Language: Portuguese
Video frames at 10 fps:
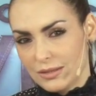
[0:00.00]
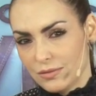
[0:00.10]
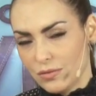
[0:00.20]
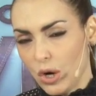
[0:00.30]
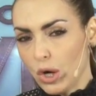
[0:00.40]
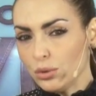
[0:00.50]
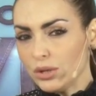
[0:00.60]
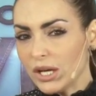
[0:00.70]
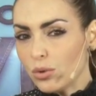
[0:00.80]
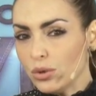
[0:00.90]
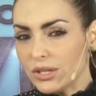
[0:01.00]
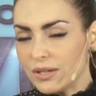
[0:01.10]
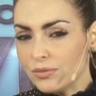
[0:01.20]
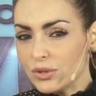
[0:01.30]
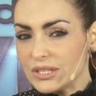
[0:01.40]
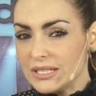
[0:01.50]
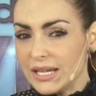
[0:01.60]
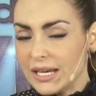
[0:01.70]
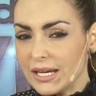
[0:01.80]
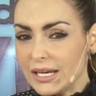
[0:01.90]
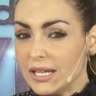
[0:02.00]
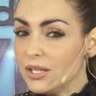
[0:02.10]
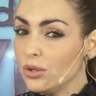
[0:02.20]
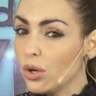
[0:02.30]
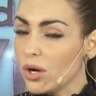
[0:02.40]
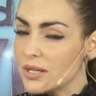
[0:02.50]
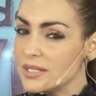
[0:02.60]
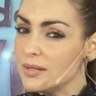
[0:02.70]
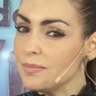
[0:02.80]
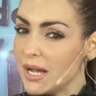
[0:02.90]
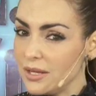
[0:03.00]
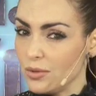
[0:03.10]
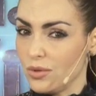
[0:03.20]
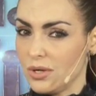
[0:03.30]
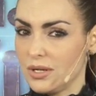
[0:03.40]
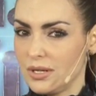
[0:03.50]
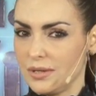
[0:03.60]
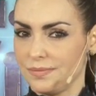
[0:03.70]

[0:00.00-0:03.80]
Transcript: volta contra você em dose maior.